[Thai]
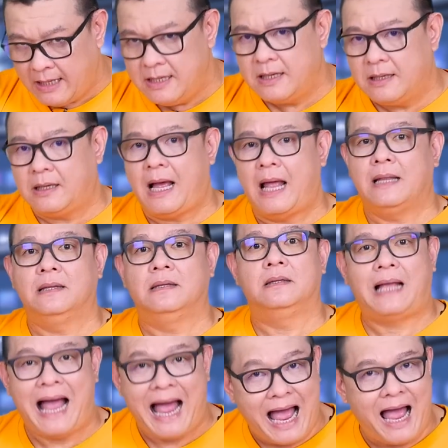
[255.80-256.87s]
เรื่องการ
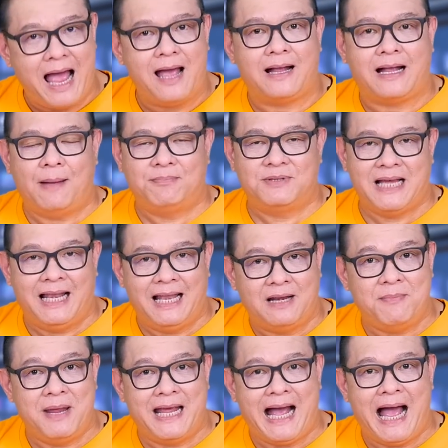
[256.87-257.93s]
ค้ากับสหรัฐ
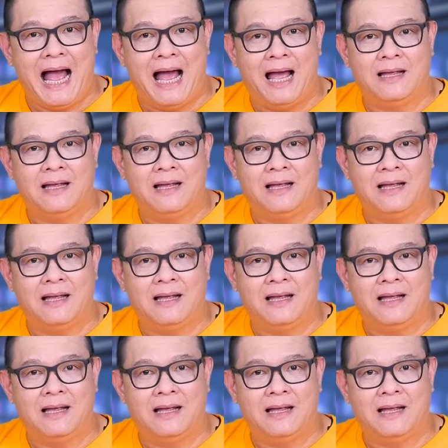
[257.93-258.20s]
อเมริกา